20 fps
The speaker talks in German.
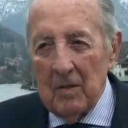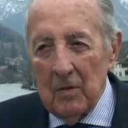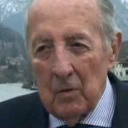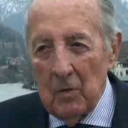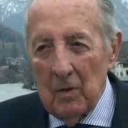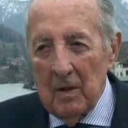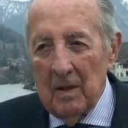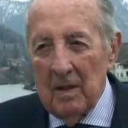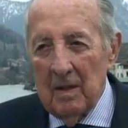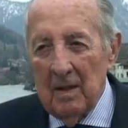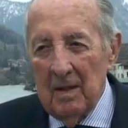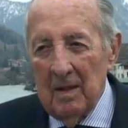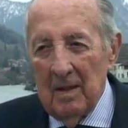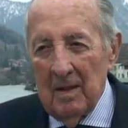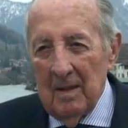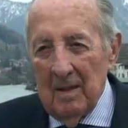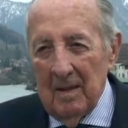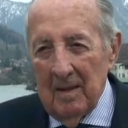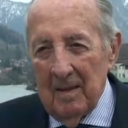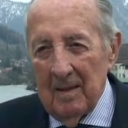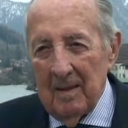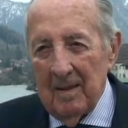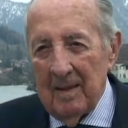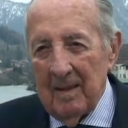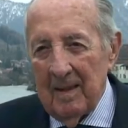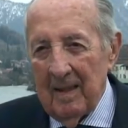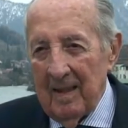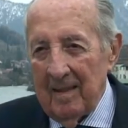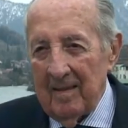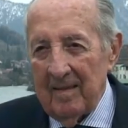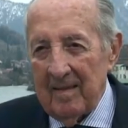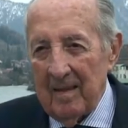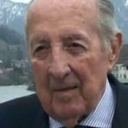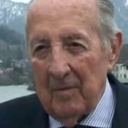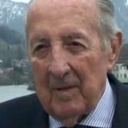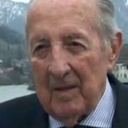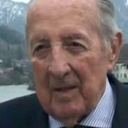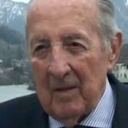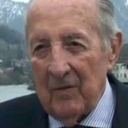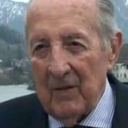Nur äh, eins darf
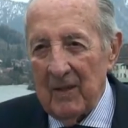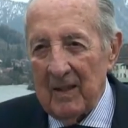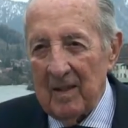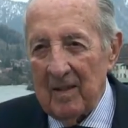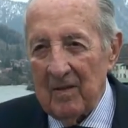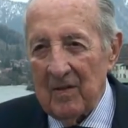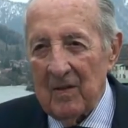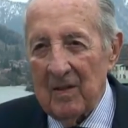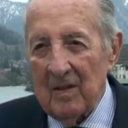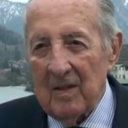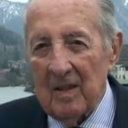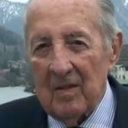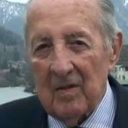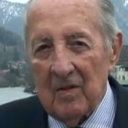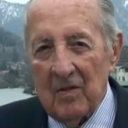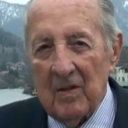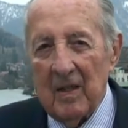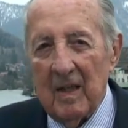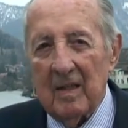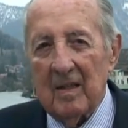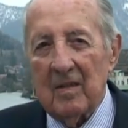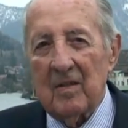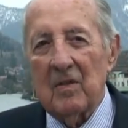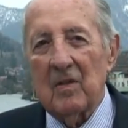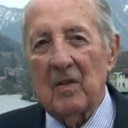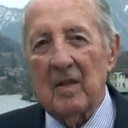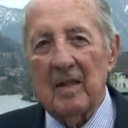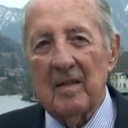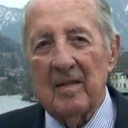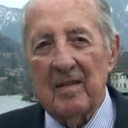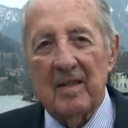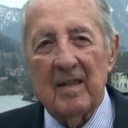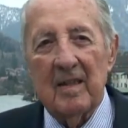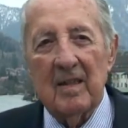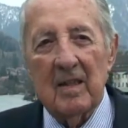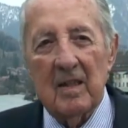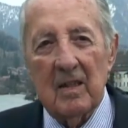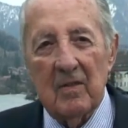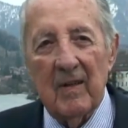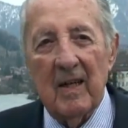man nicht vergessen, das ist alles noch ein
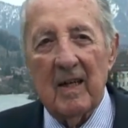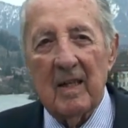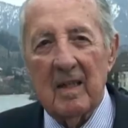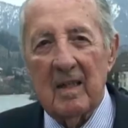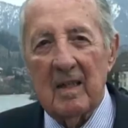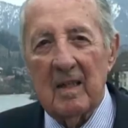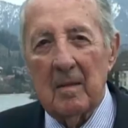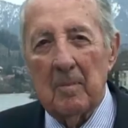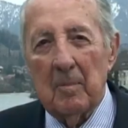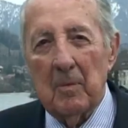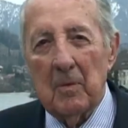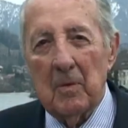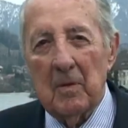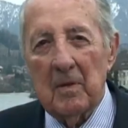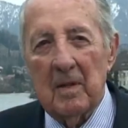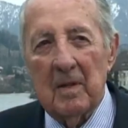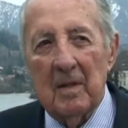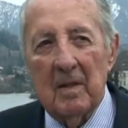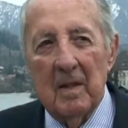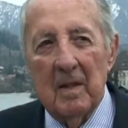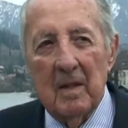sehr schwankender Boden.